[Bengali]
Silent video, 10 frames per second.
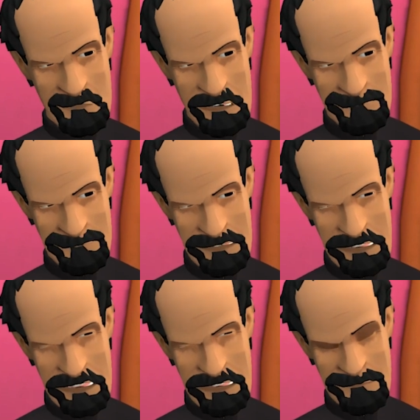আপনি
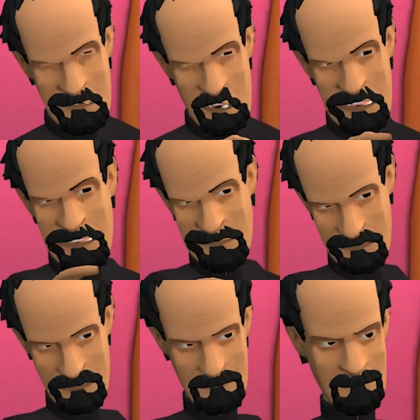আগামী মাসের এক
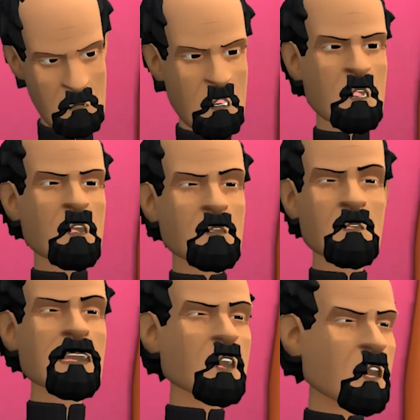তারিখে করবেন
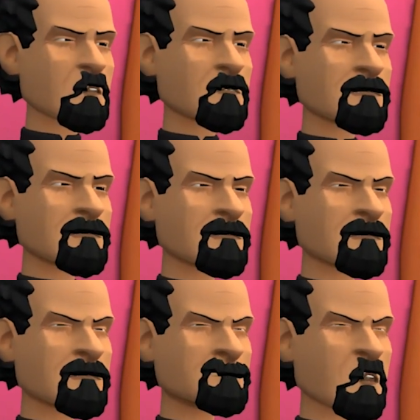জয়েন
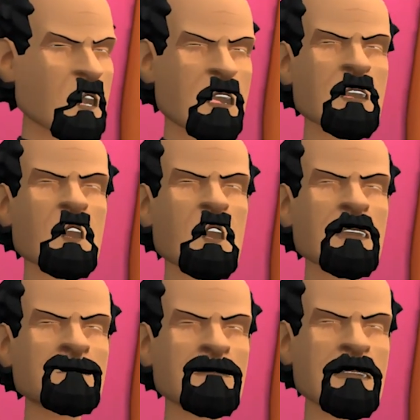মন দিয়ে
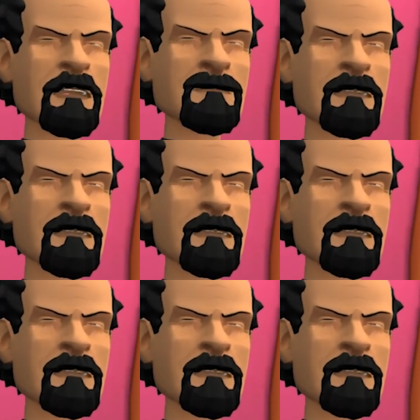শিখাবেন